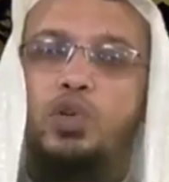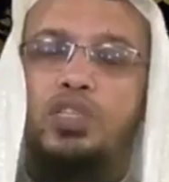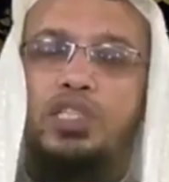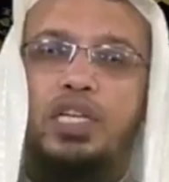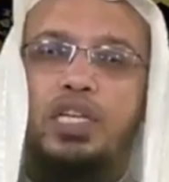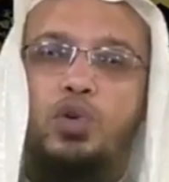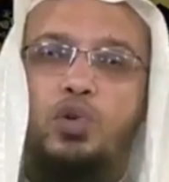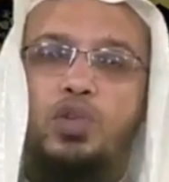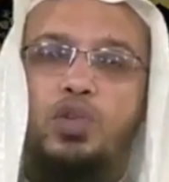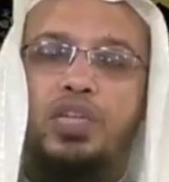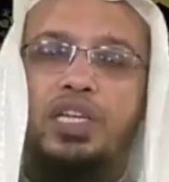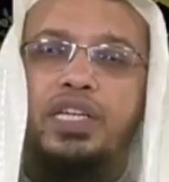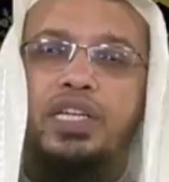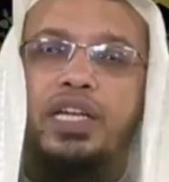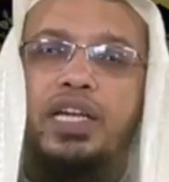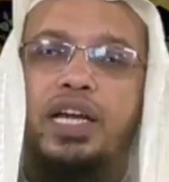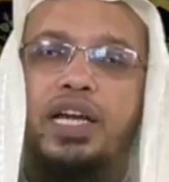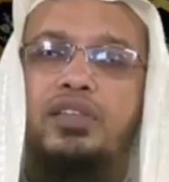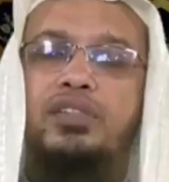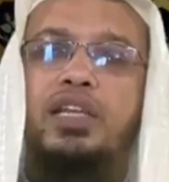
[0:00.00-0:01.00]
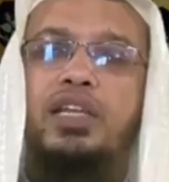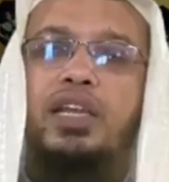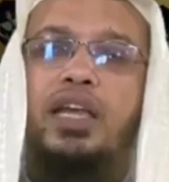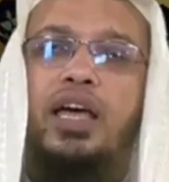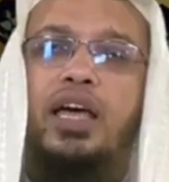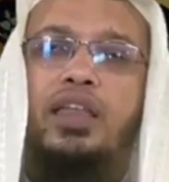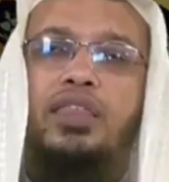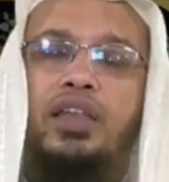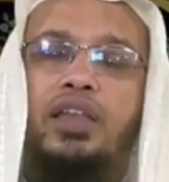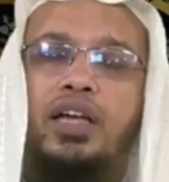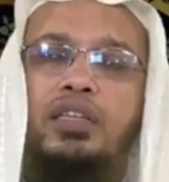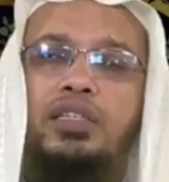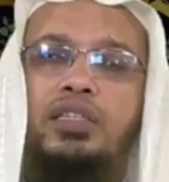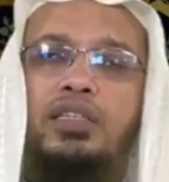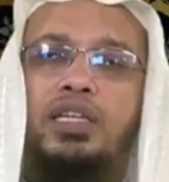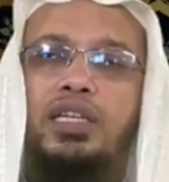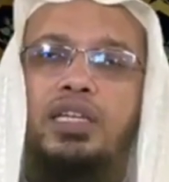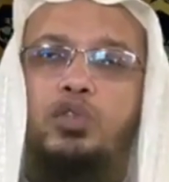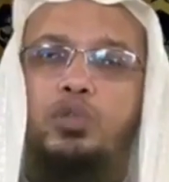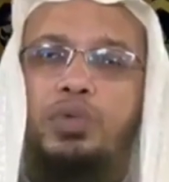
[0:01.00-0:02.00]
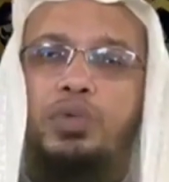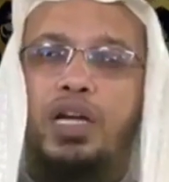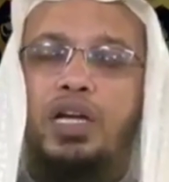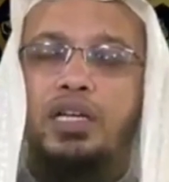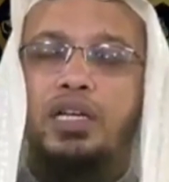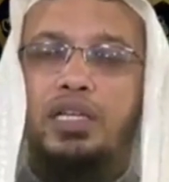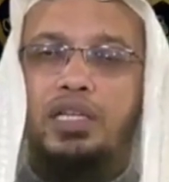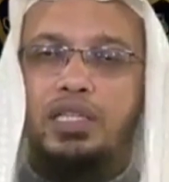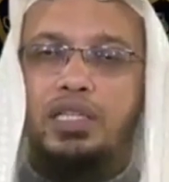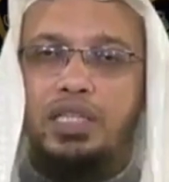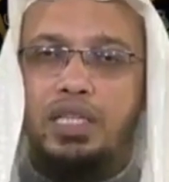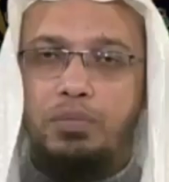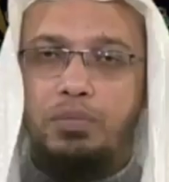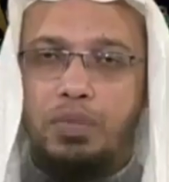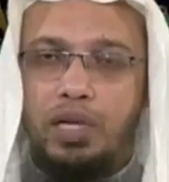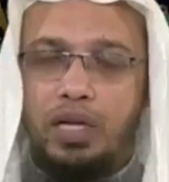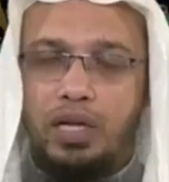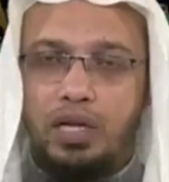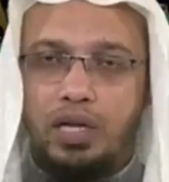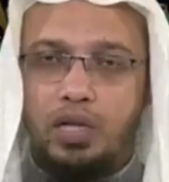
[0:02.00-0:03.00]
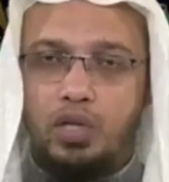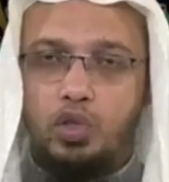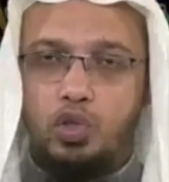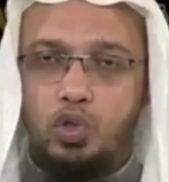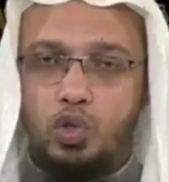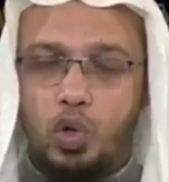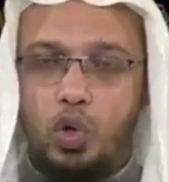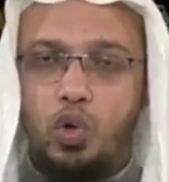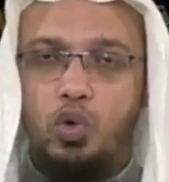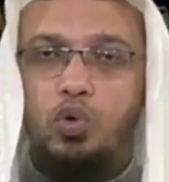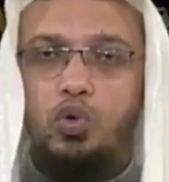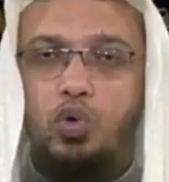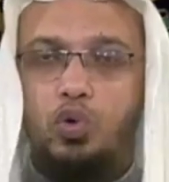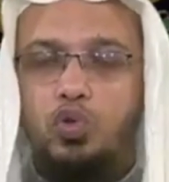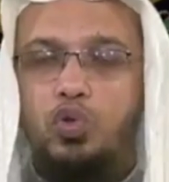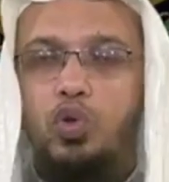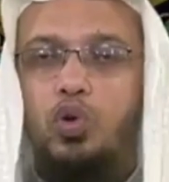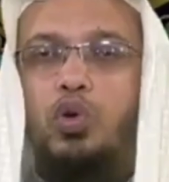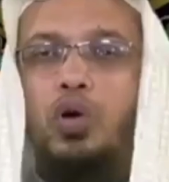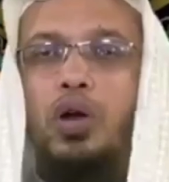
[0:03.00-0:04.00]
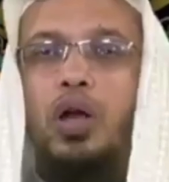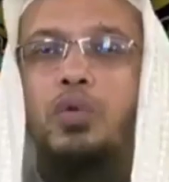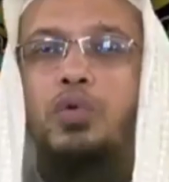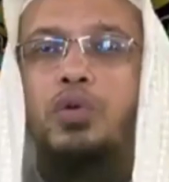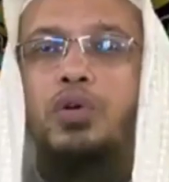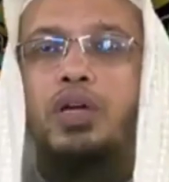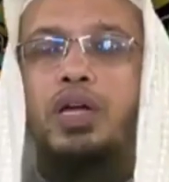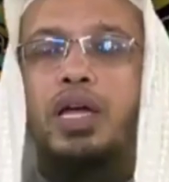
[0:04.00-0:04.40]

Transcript: করেছিলেন অন্যদেরকে এক্সেল না হাফাল আসান তাকে তোমরা তিনবার ধো গোসল করাও